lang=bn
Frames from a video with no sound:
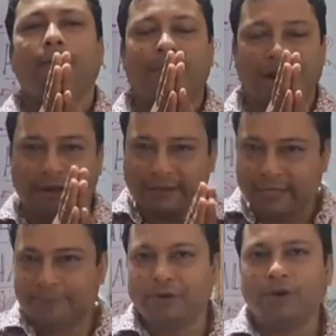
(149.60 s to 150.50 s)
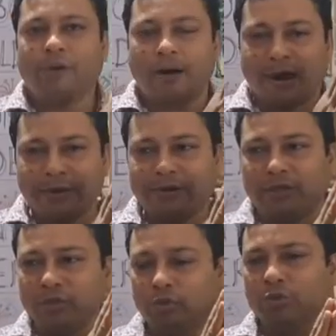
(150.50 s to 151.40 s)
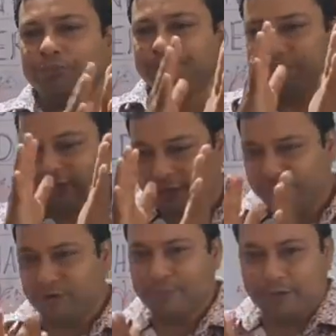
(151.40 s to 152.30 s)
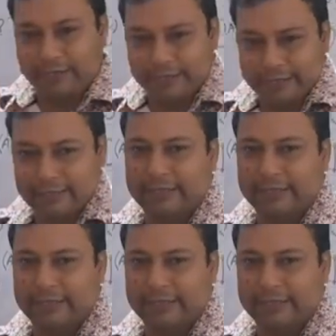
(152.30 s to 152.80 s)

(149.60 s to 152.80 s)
প্রাণাধিক প্রিয় বাবার মৃত্যু তার পরে পরেই